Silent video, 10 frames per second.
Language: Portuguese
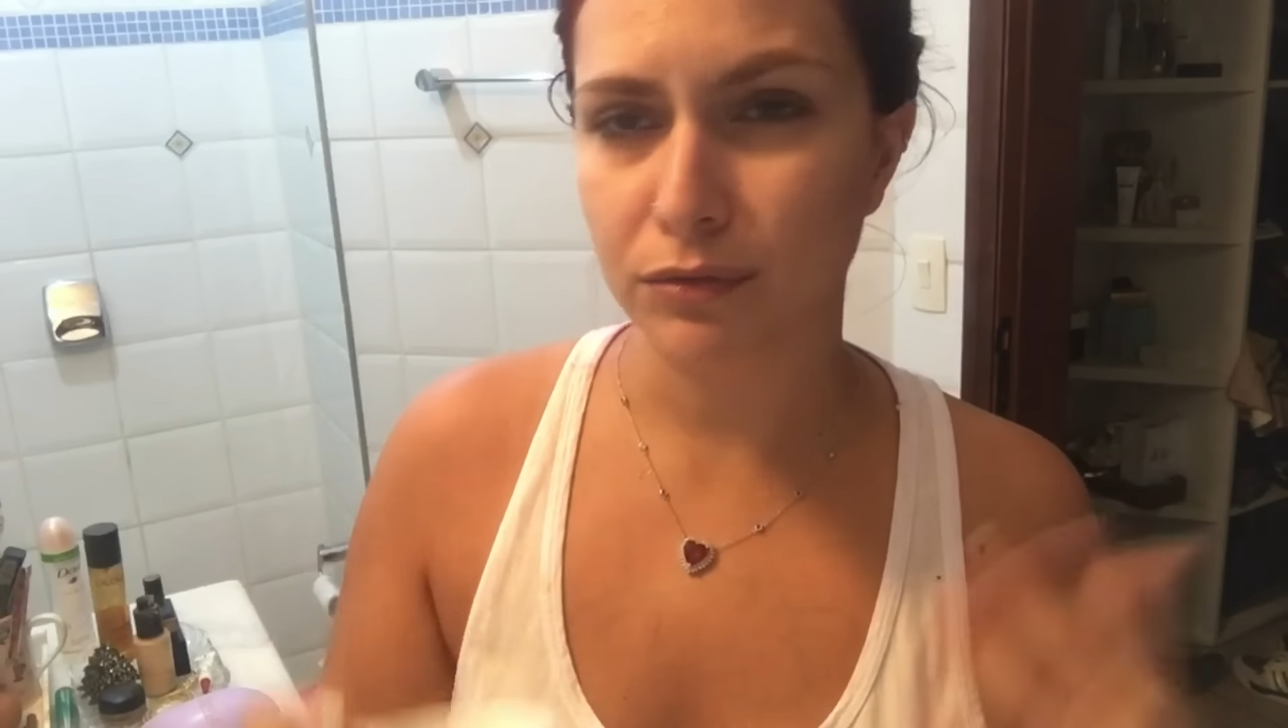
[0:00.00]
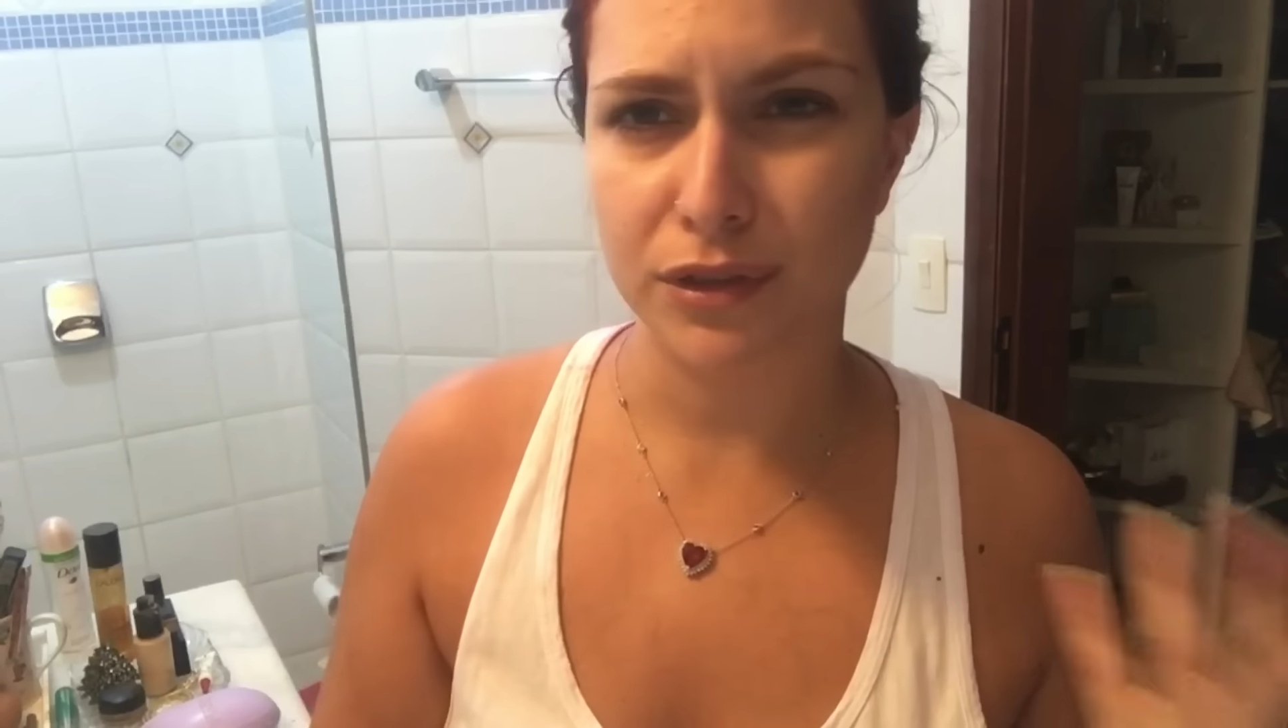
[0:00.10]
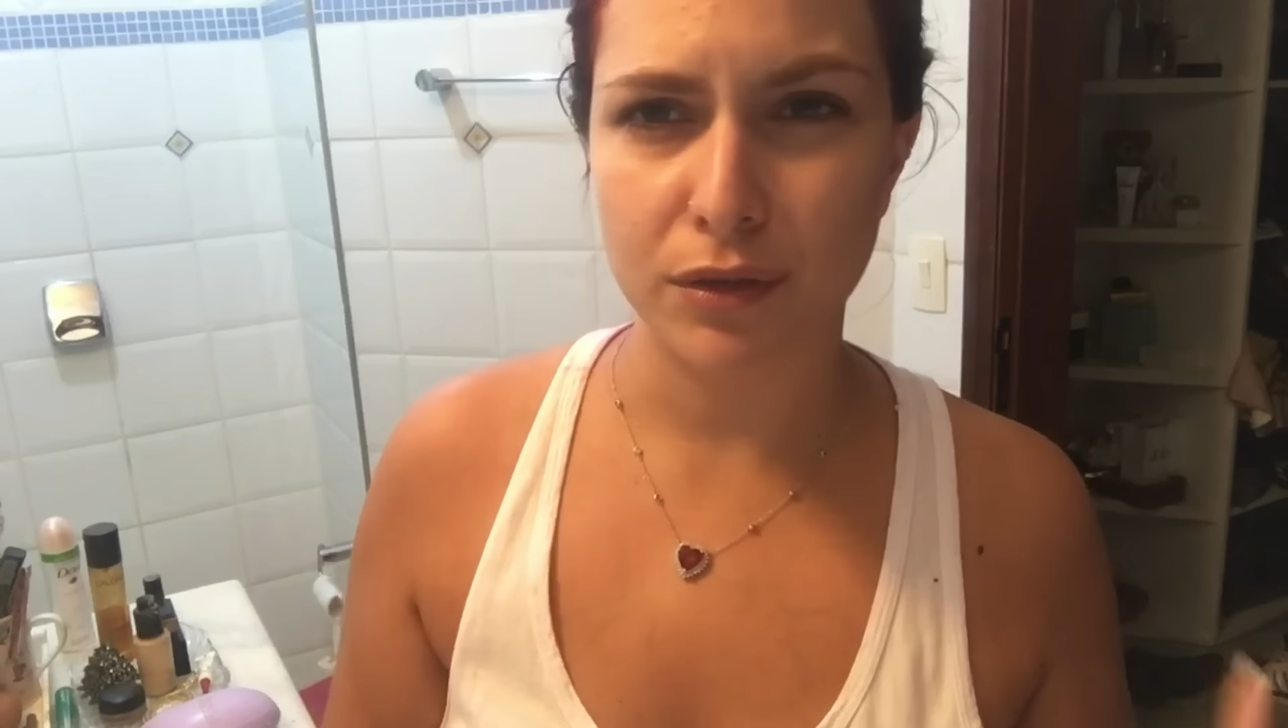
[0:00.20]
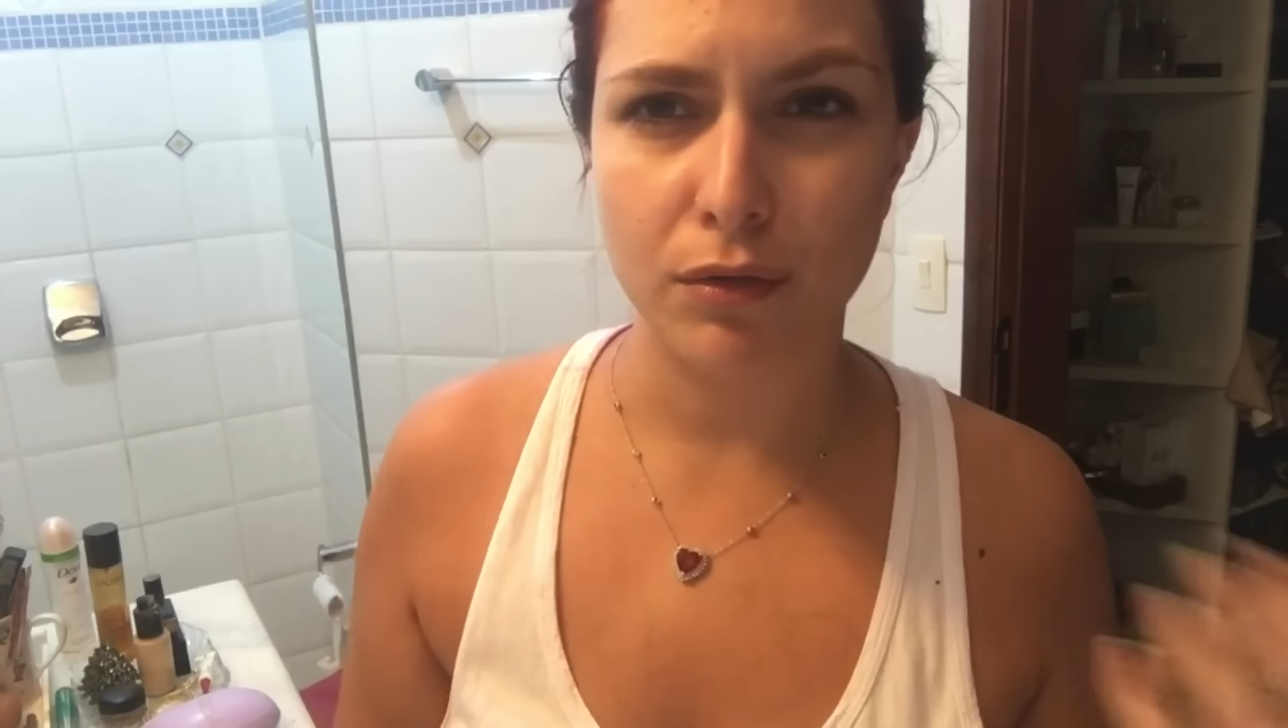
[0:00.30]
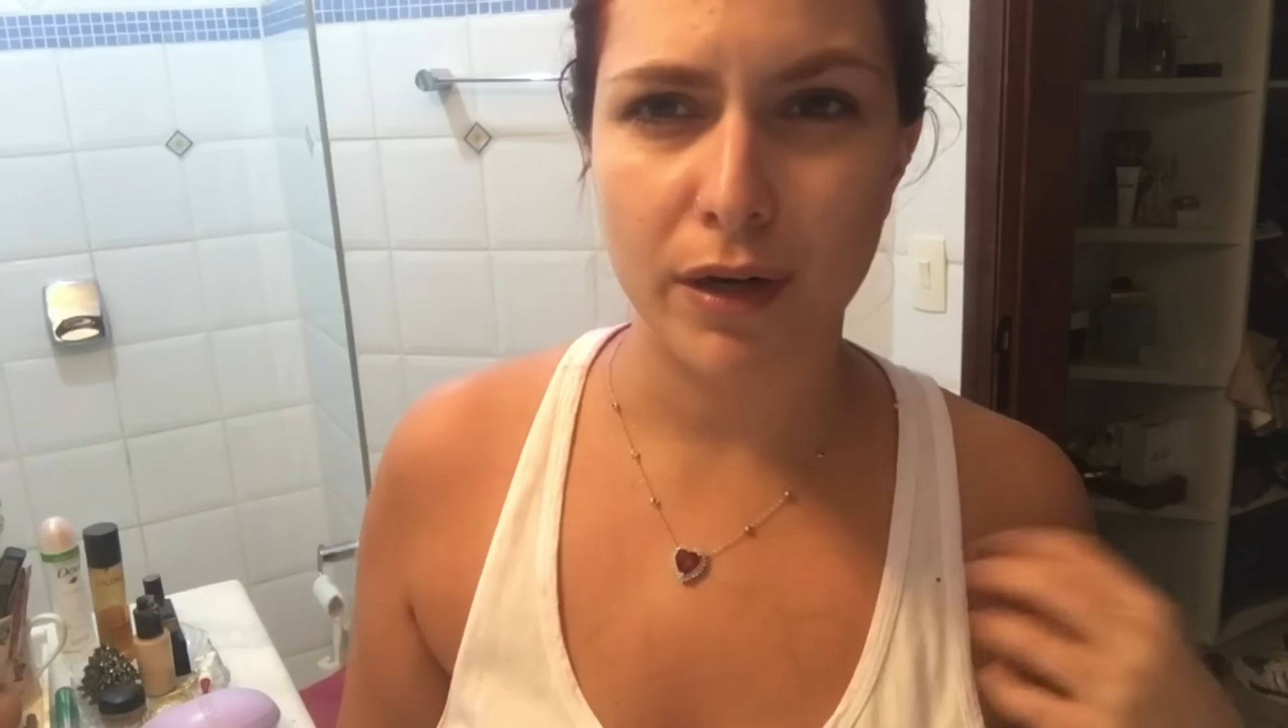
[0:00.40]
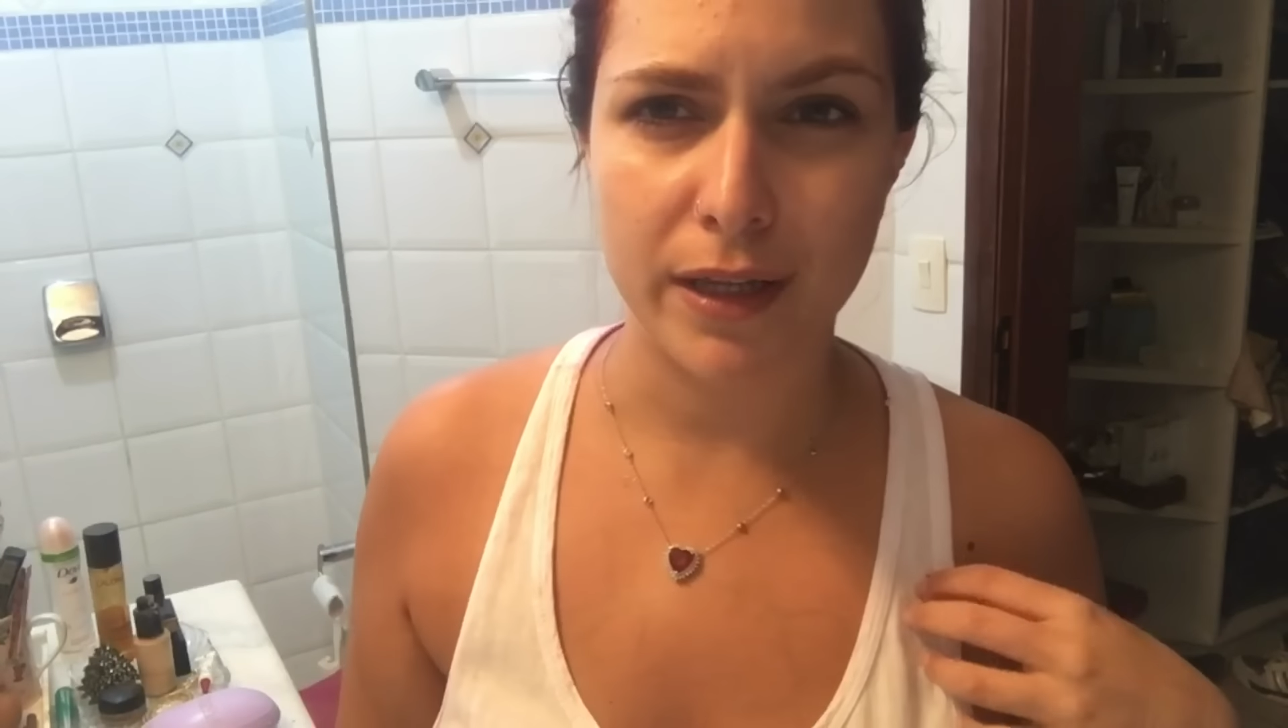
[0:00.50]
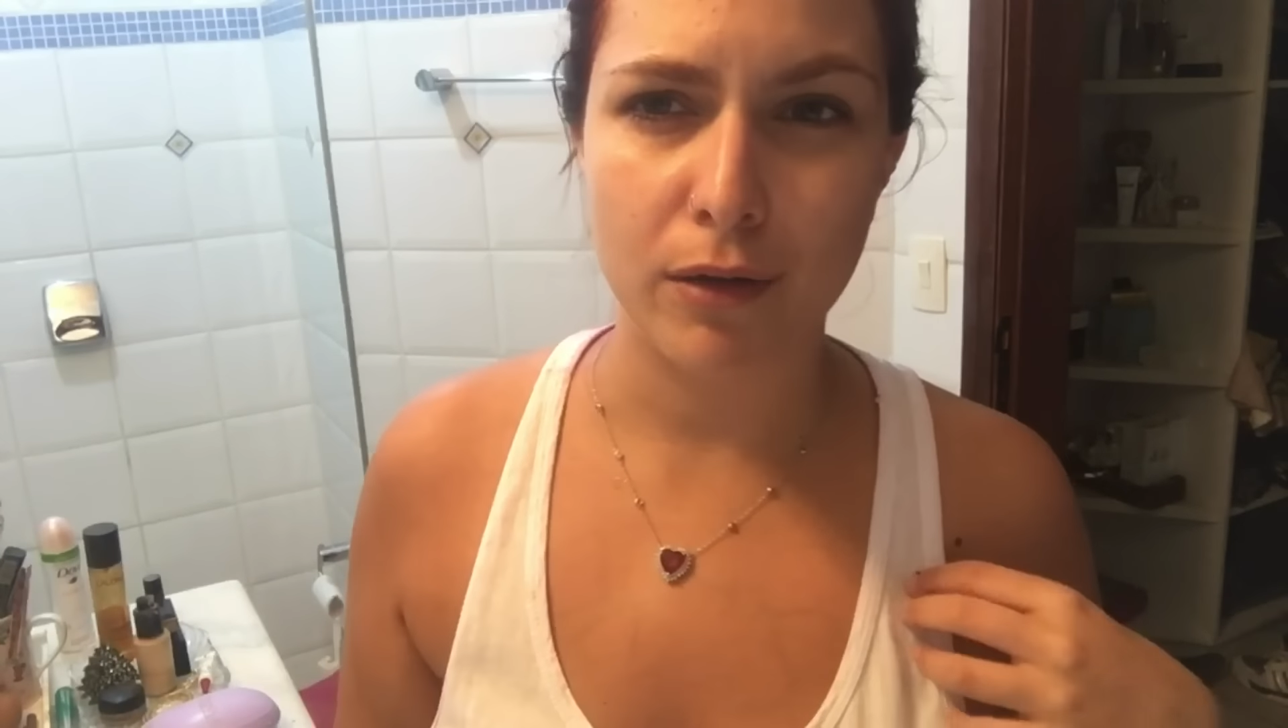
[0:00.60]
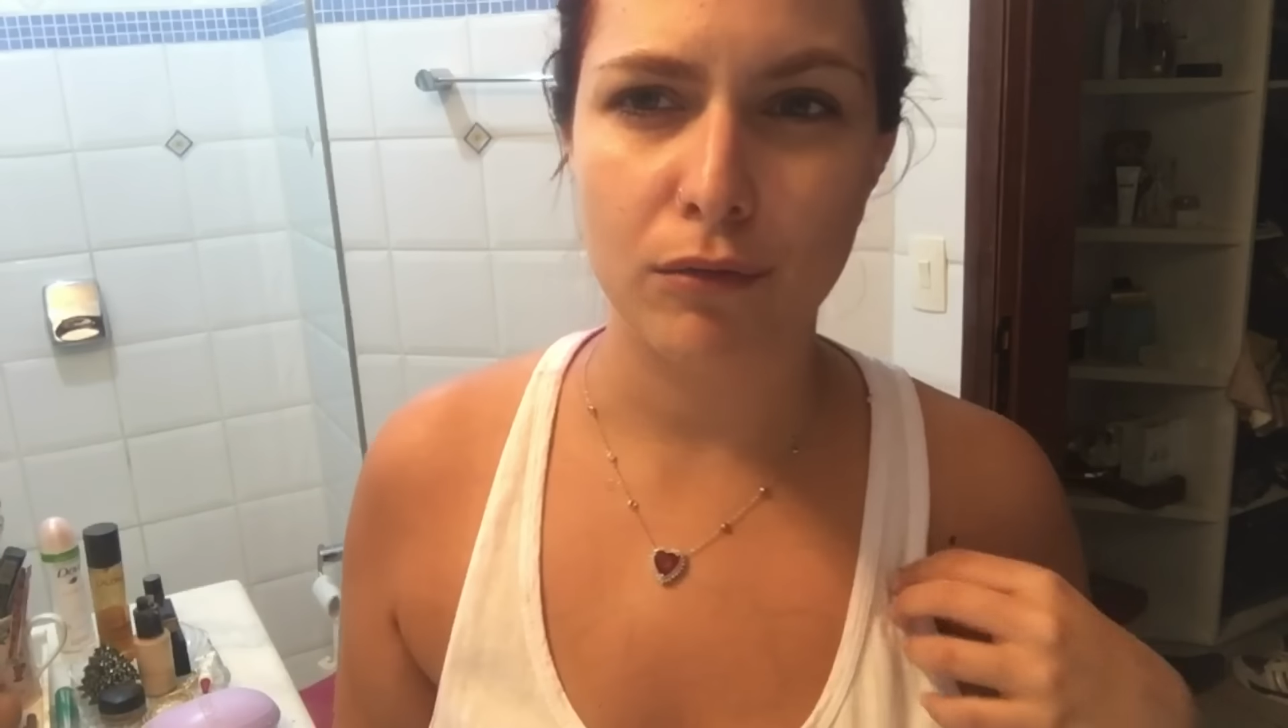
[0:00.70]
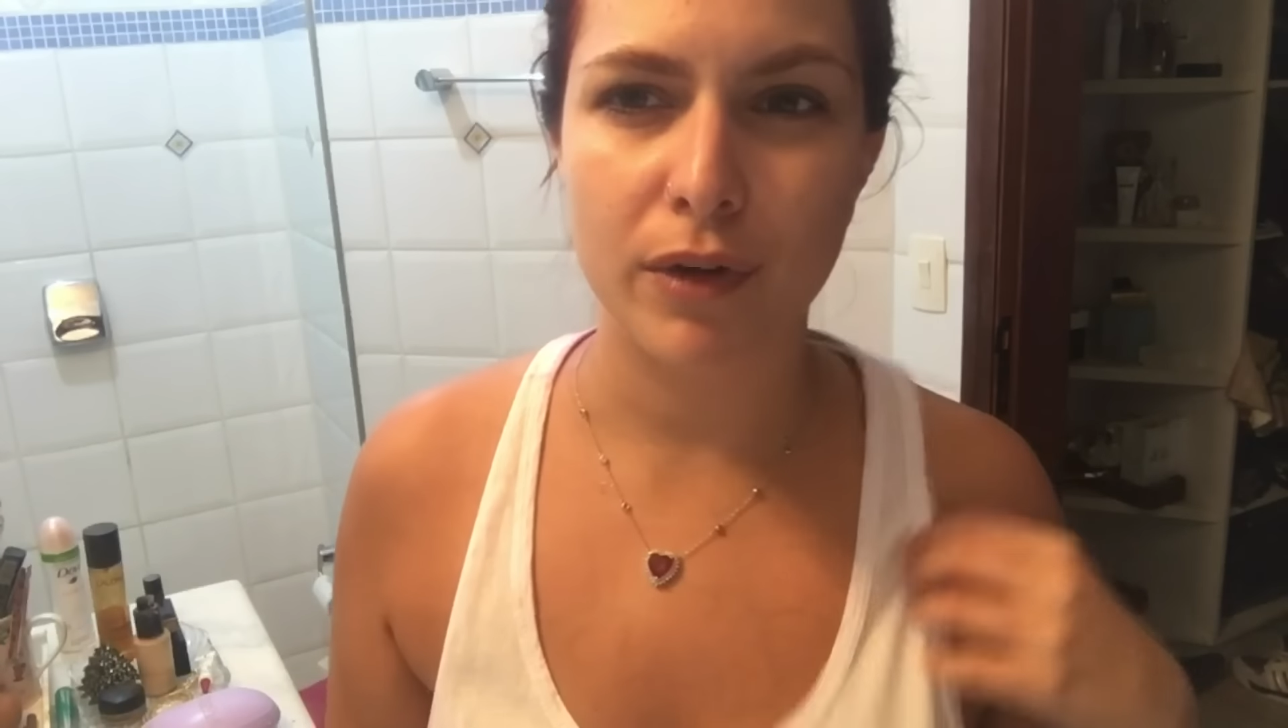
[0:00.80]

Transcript: consigo guardar um